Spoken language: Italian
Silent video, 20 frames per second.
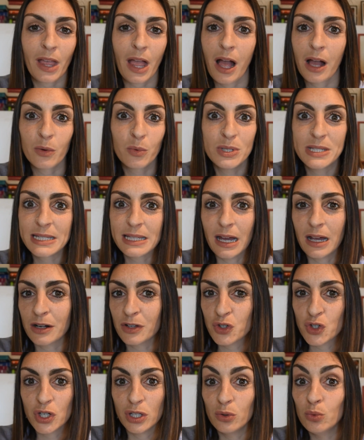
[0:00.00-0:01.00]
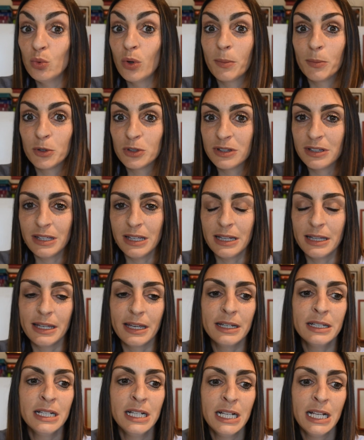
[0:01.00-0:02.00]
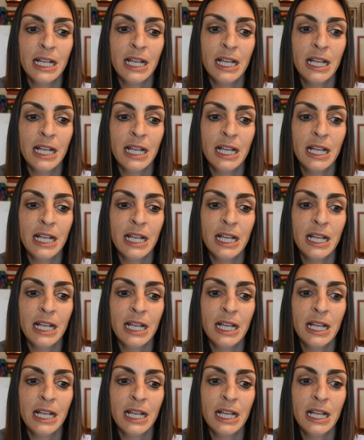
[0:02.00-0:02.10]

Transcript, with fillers: acquistarci due bottiglie.